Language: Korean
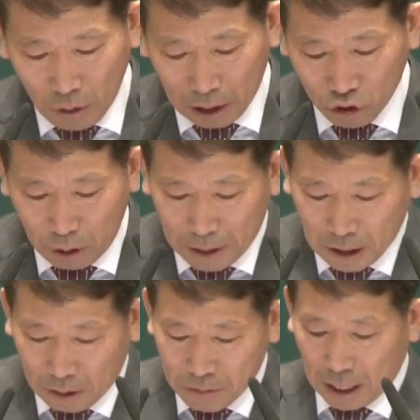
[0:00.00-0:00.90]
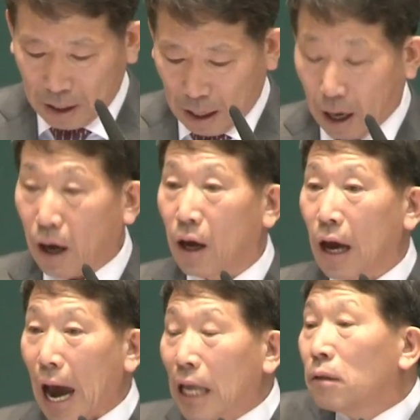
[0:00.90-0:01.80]
주님의 재림 사이가
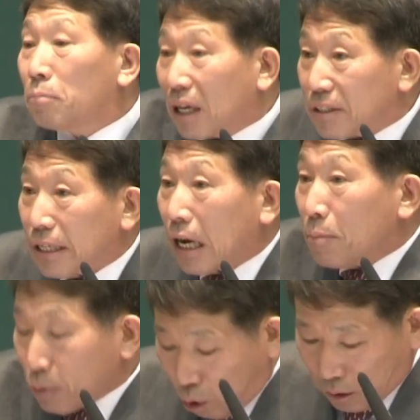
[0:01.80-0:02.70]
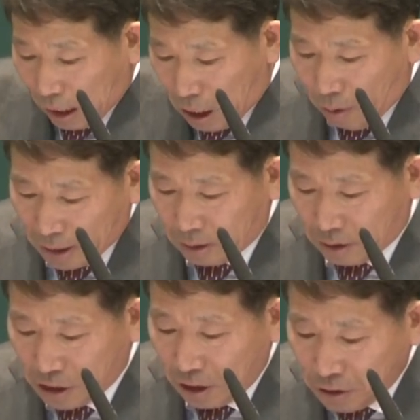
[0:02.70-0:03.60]
한 발짝 앞으로 다가와
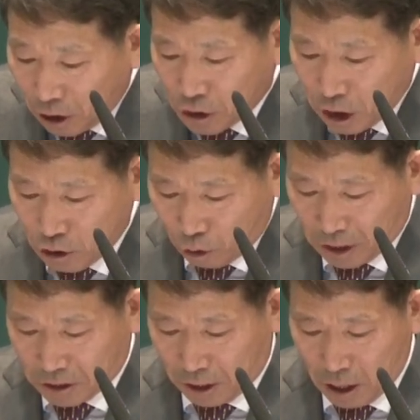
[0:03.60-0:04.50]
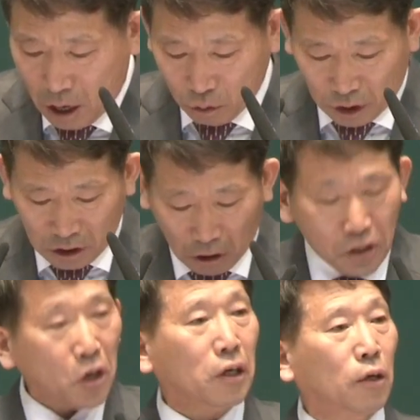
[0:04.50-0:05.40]
있는 이런 현실 속에서 우리는
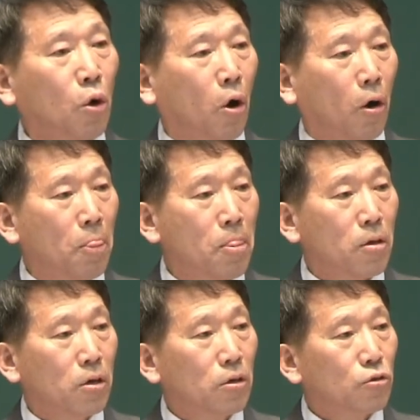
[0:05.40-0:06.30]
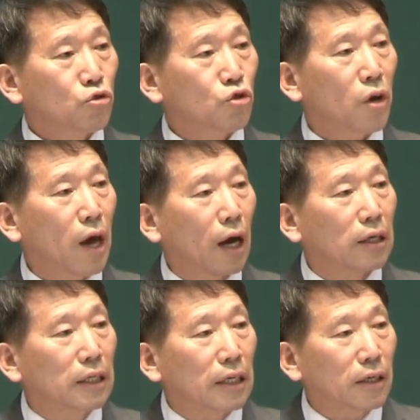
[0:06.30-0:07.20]
어리석게도
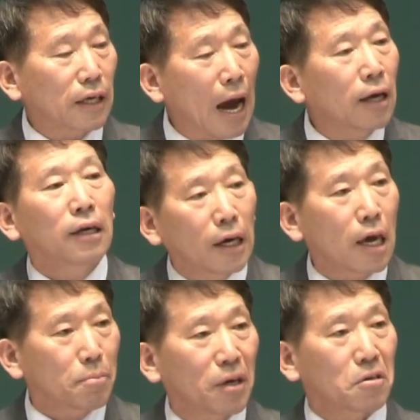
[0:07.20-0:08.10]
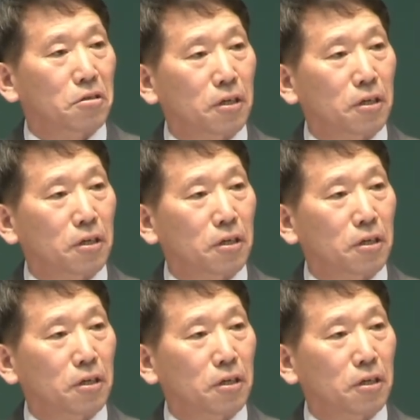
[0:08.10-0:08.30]
죄악의 향락에 빠져서